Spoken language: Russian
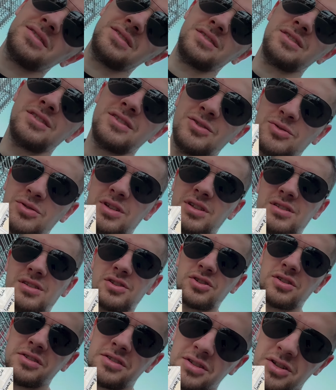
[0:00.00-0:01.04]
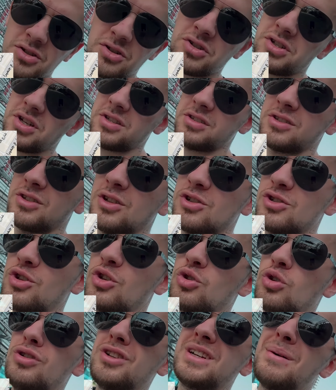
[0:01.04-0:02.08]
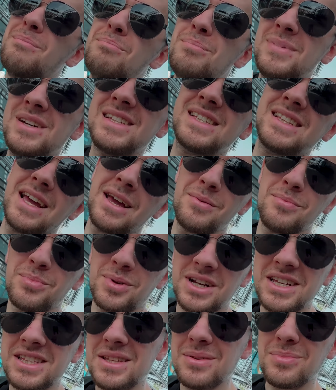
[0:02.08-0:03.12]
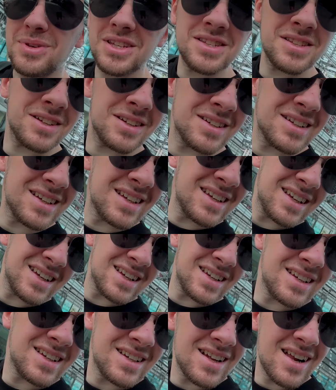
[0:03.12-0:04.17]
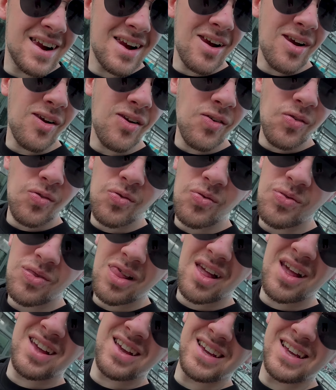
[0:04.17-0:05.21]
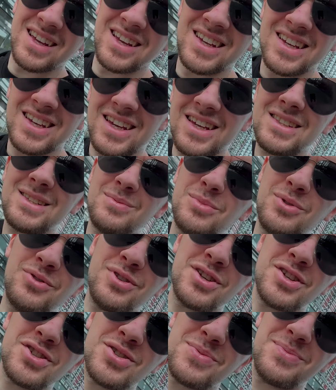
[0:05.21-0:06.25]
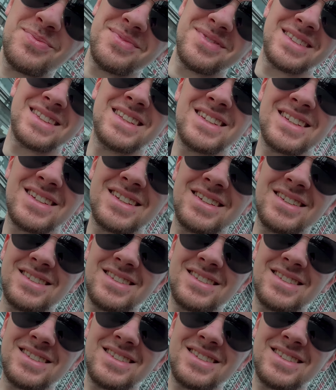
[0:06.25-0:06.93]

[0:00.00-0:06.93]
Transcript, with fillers: и у нас сложилось ощущение, что только мы знаем про это место. Ты опять повторяешь за мной это мы вырежем. Ты крадешь